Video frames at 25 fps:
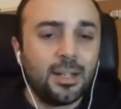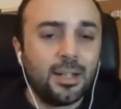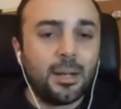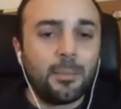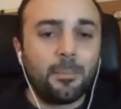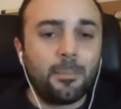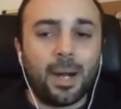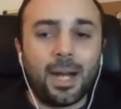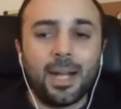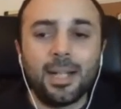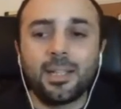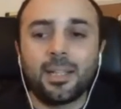
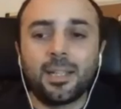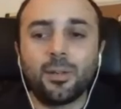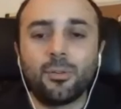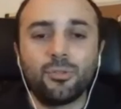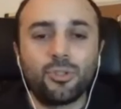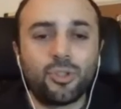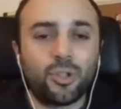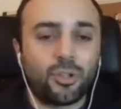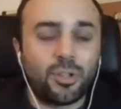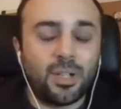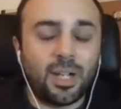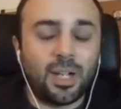Ma anche un
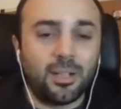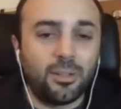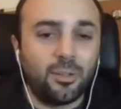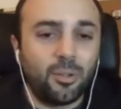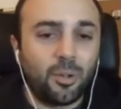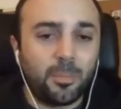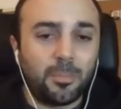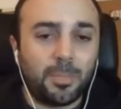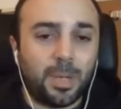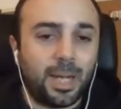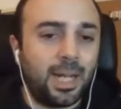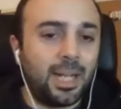giornale
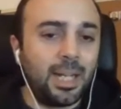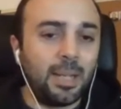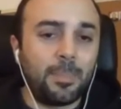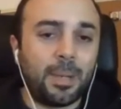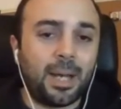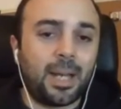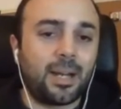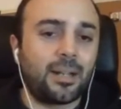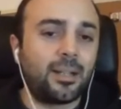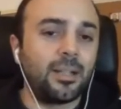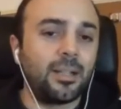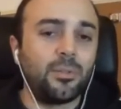normale
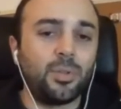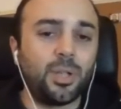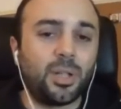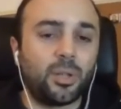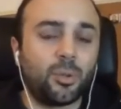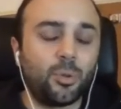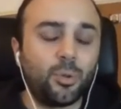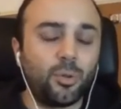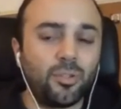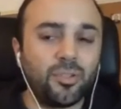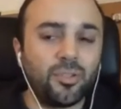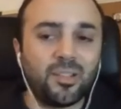parla di una
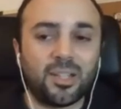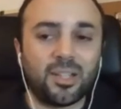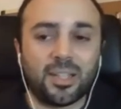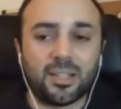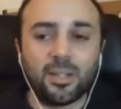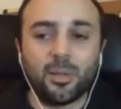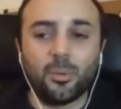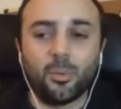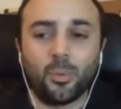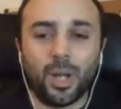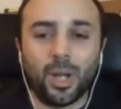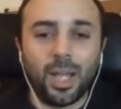curiosità
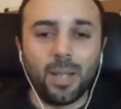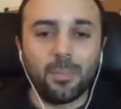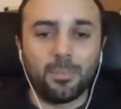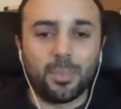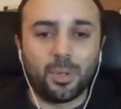del web